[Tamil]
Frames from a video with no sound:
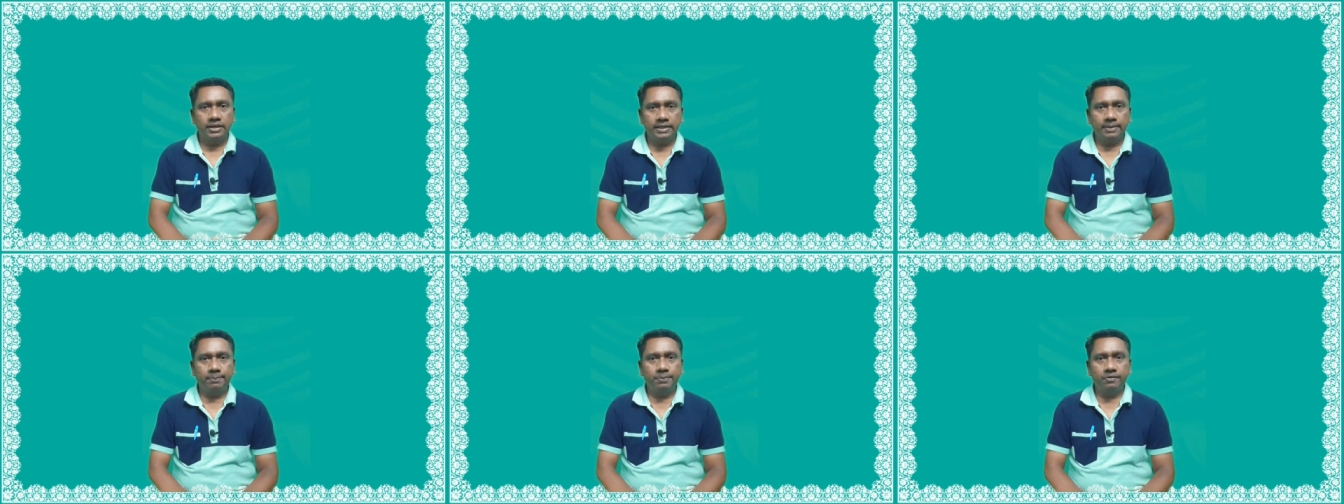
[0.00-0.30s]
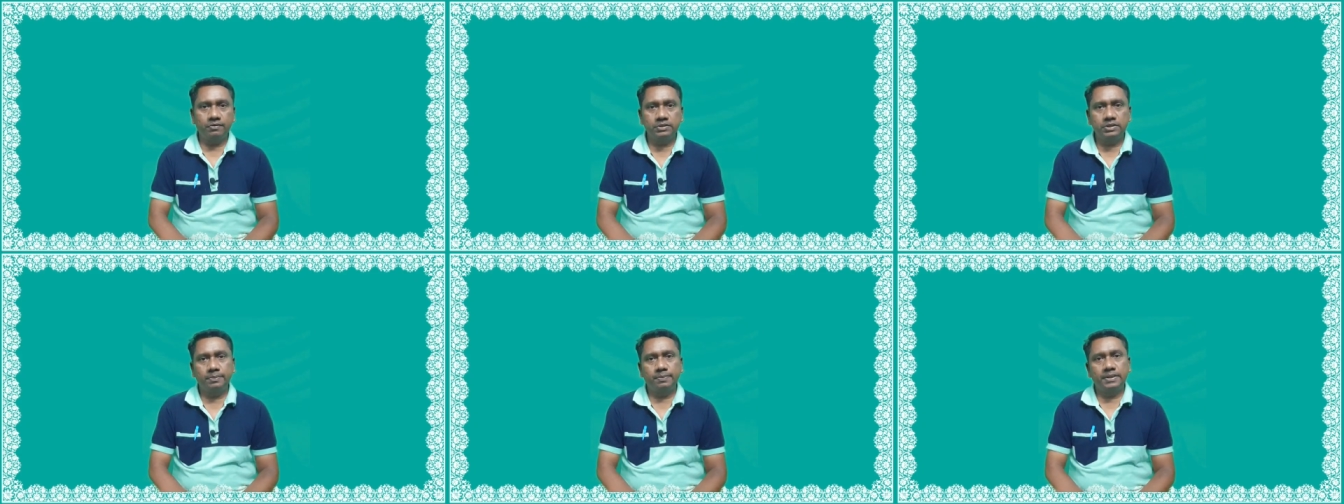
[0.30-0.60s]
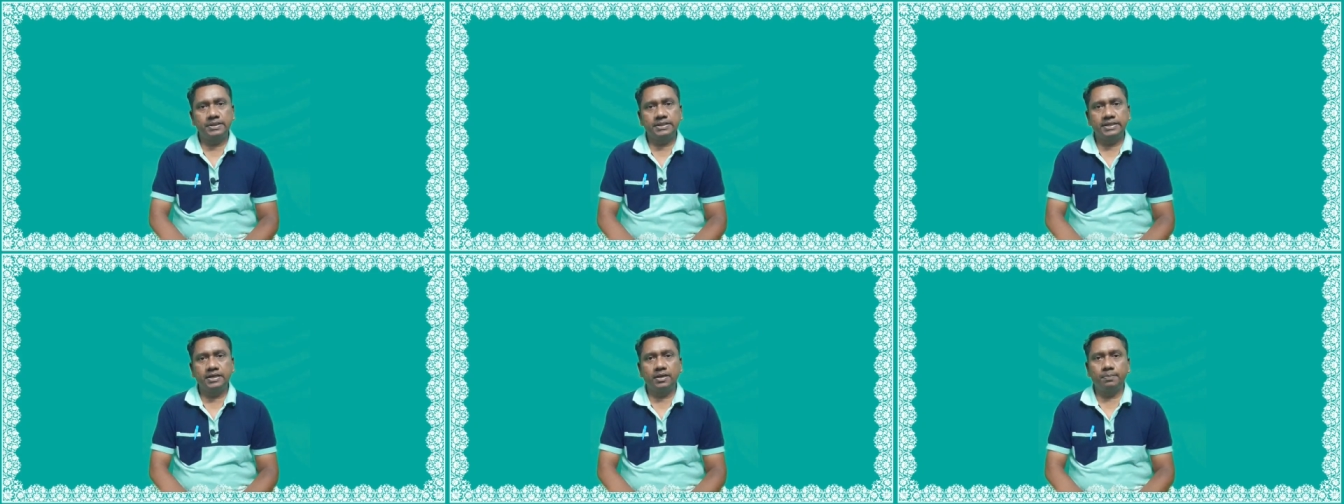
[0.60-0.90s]
இப்போ வந்து
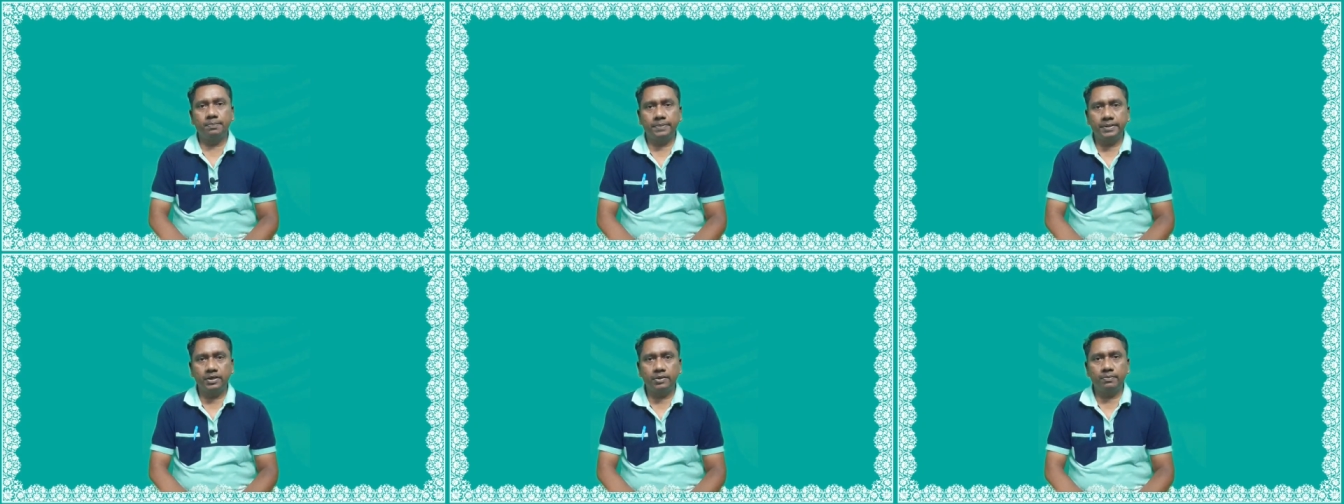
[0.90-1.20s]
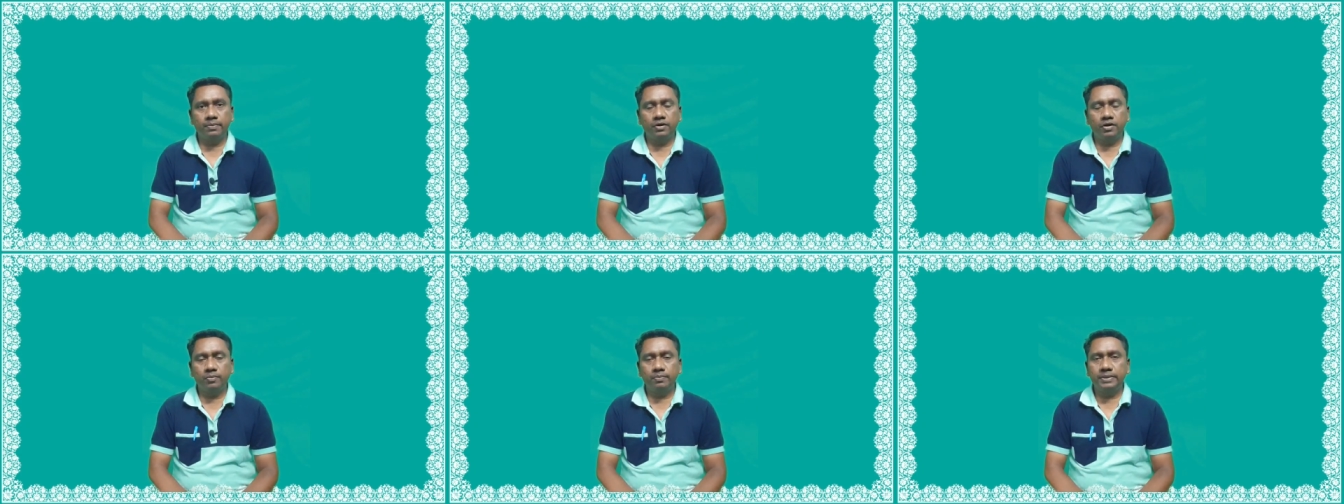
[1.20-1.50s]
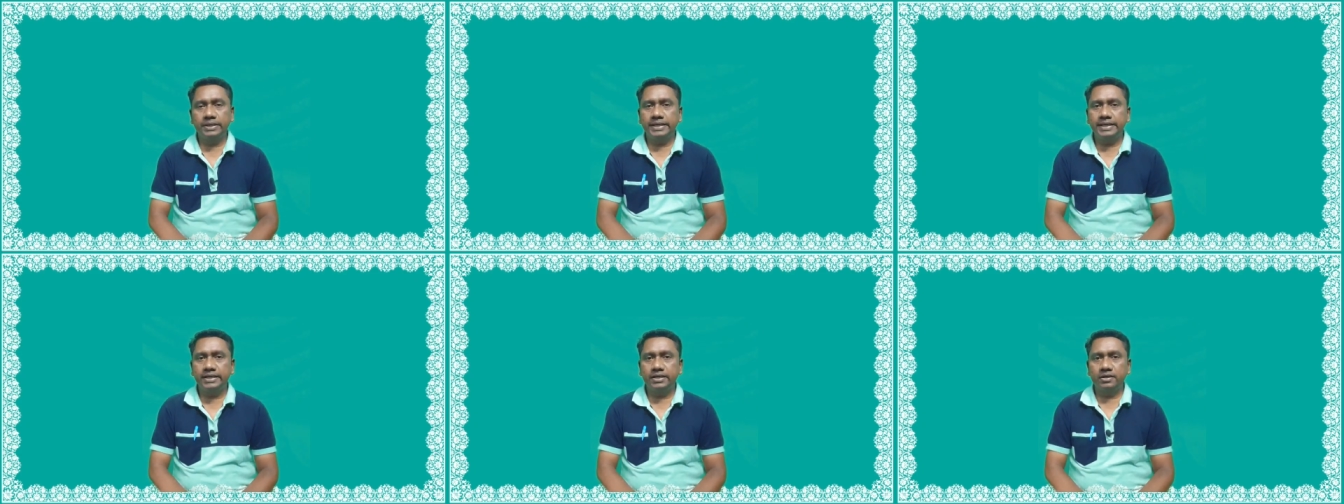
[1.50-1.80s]
பார்த்திங்கன்னா பெரும்பாலும்
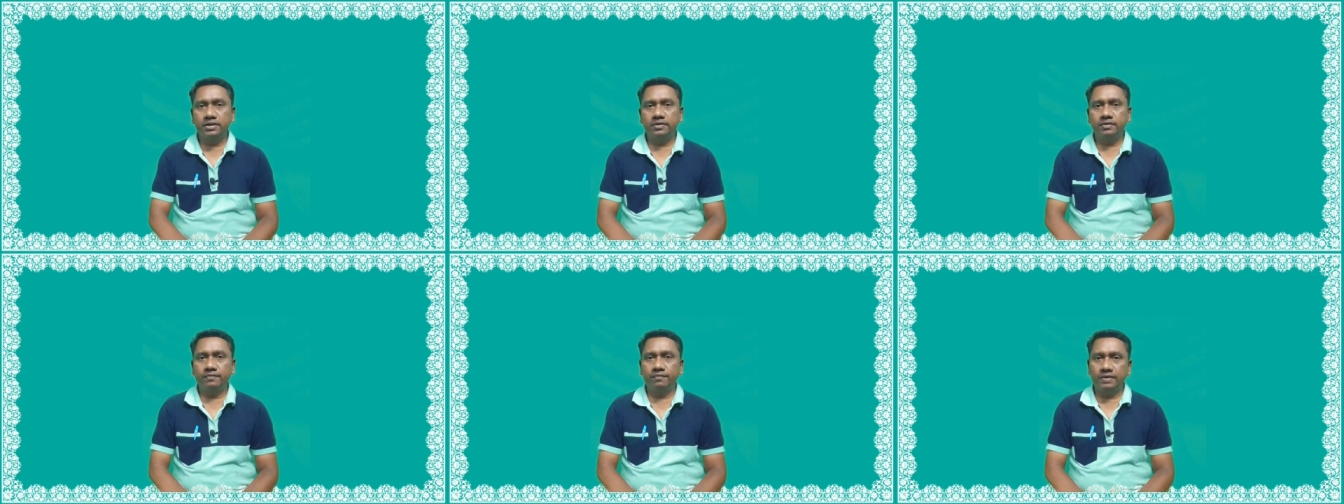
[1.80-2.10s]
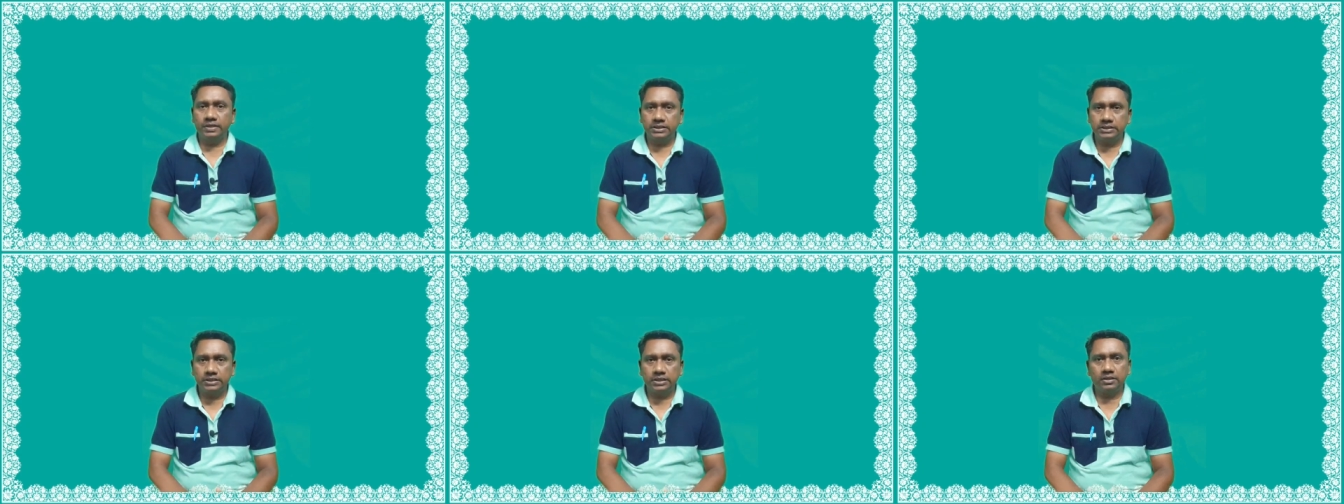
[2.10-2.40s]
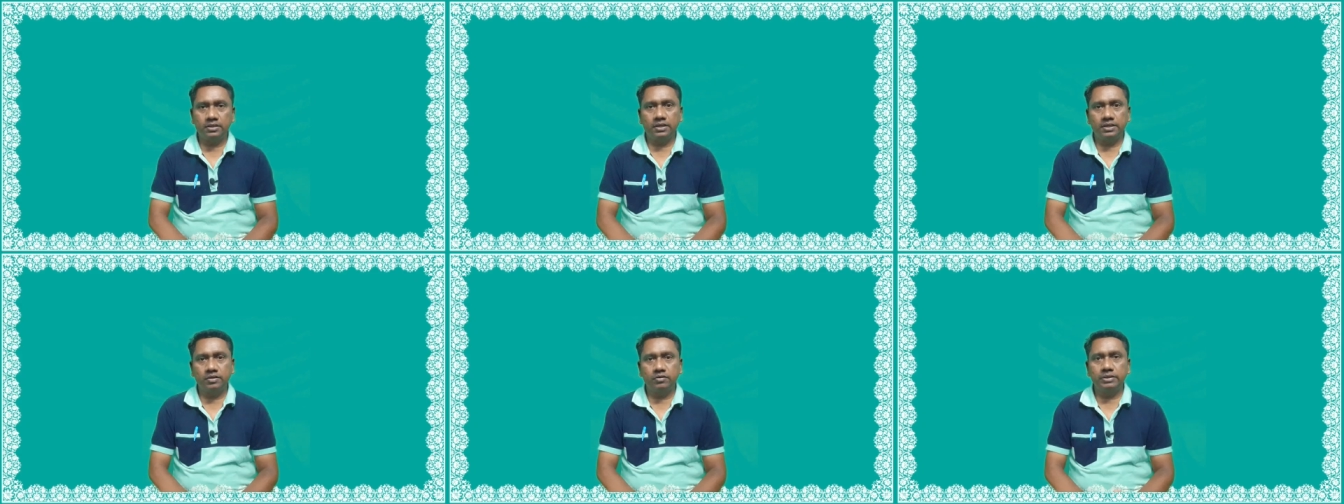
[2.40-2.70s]
நீட்டு
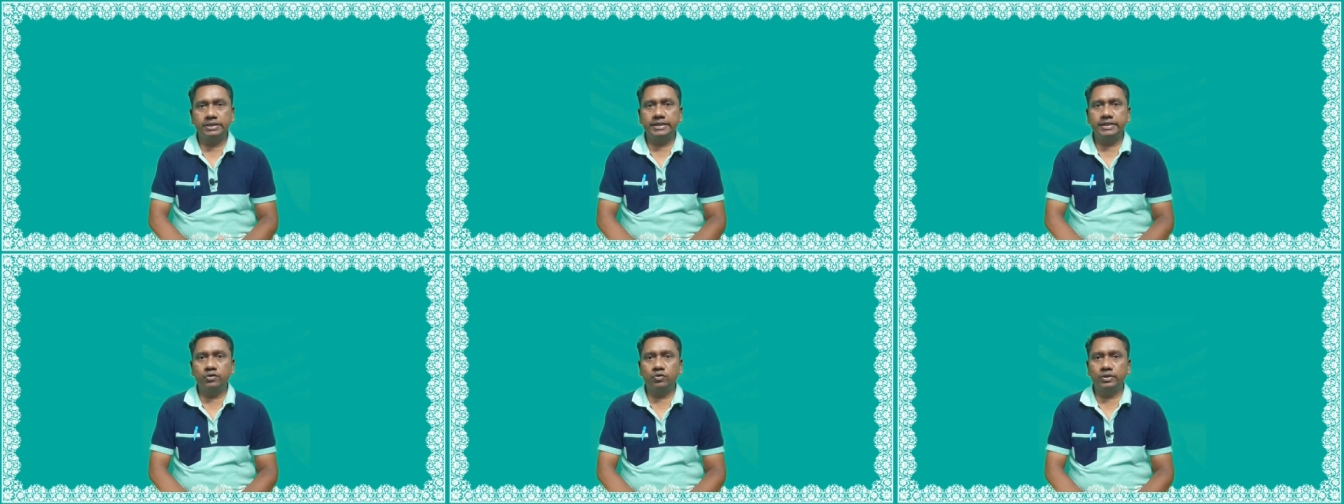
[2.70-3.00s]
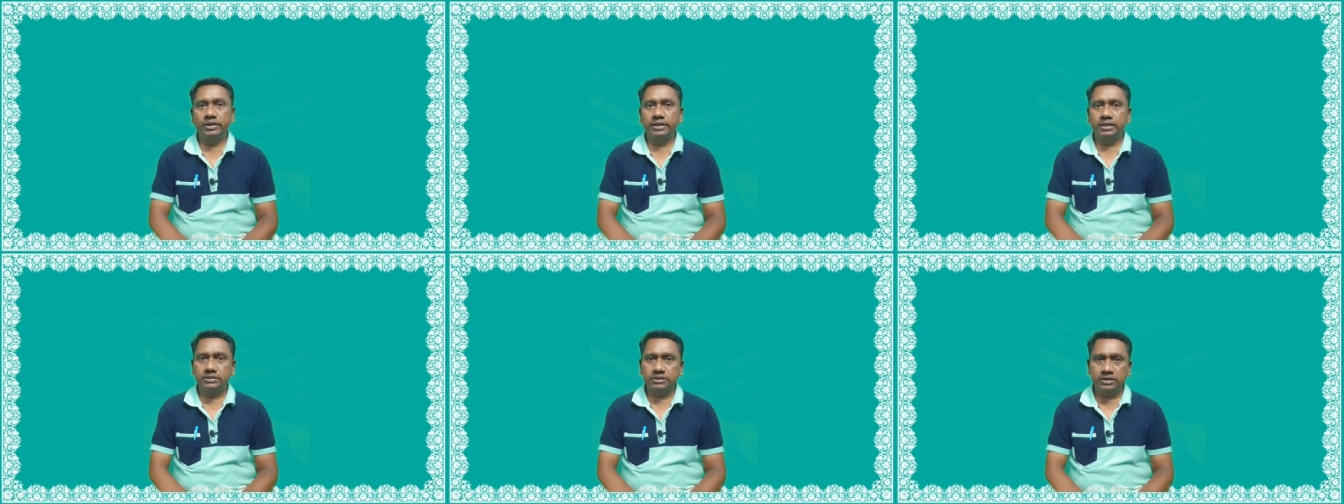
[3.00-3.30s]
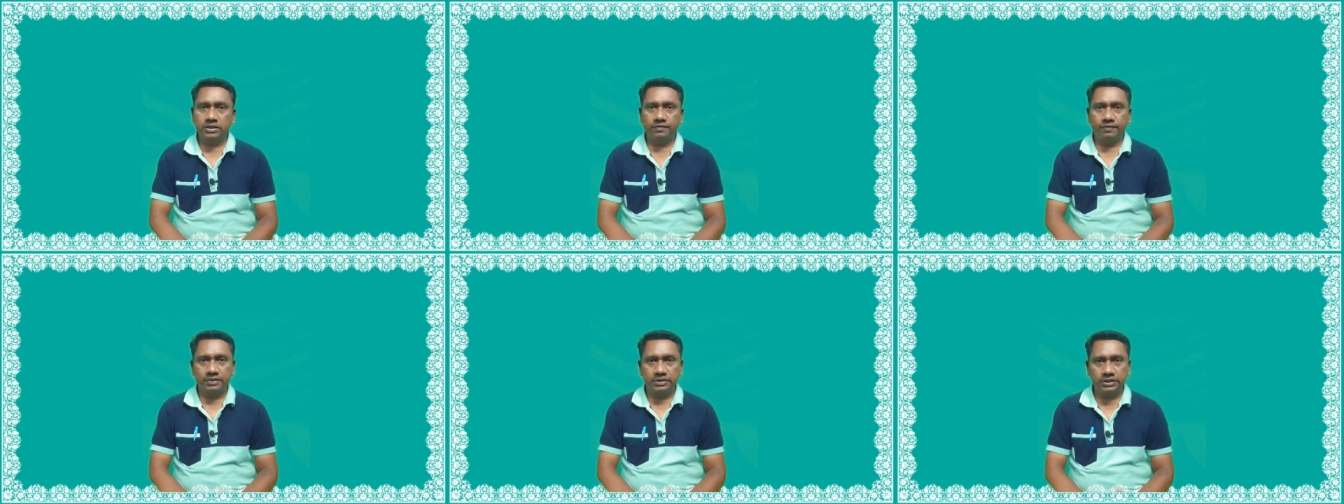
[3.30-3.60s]
வந்தால் அதாவது நீட்டுடைய
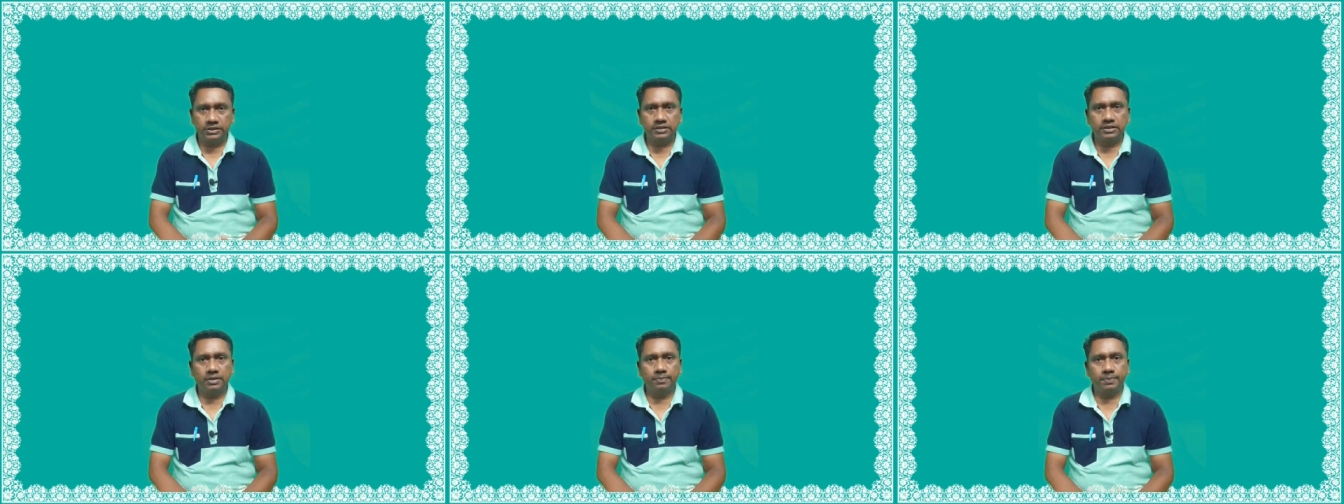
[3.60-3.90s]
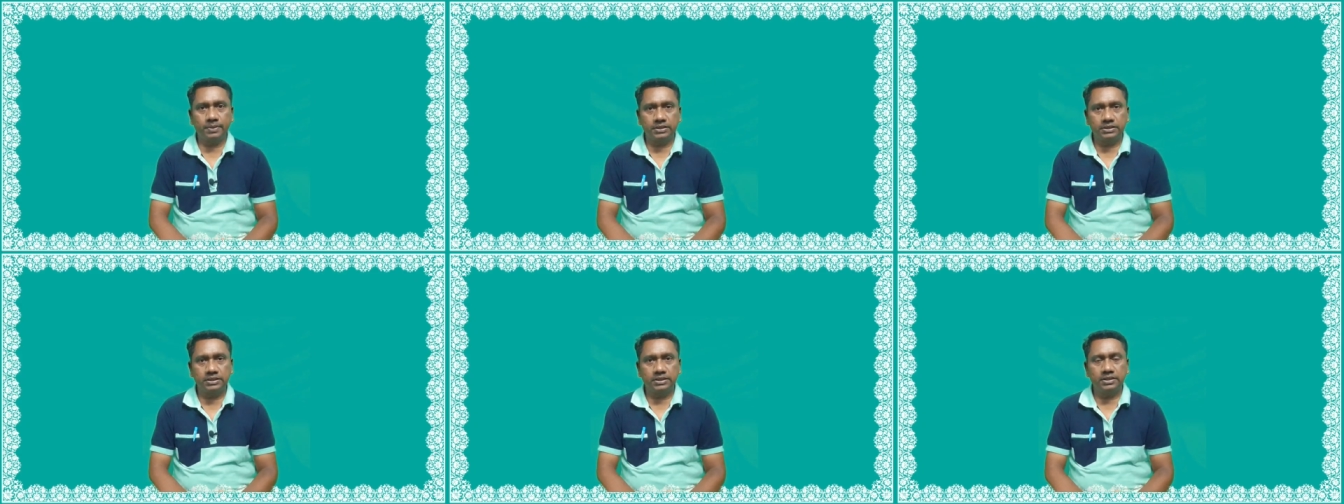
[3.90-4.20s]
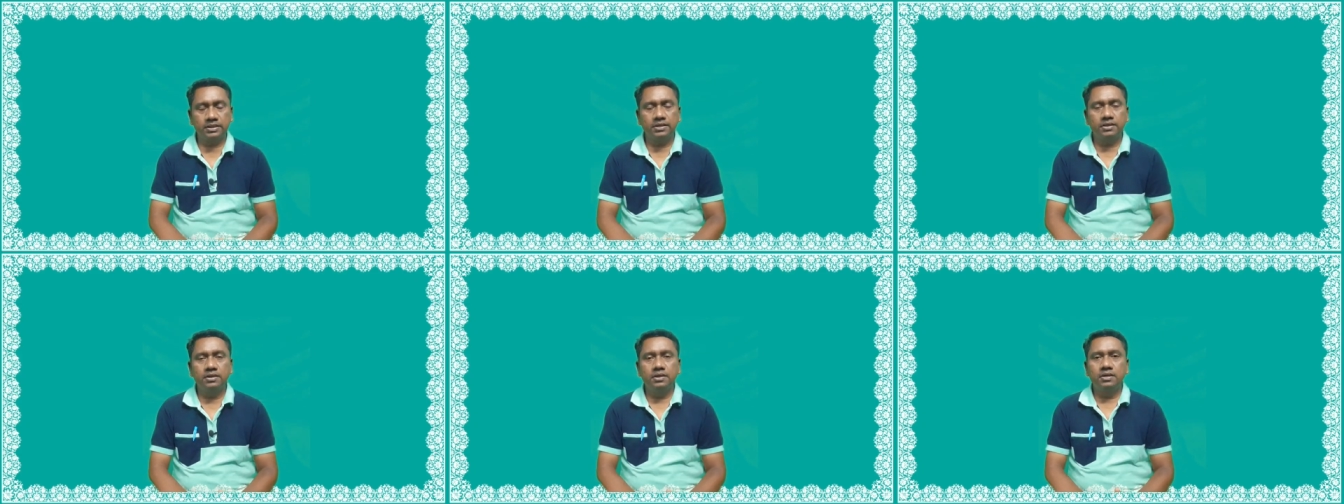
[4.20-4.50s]
ரிசல்ட் வந்ததுக்கப்புறம் தான்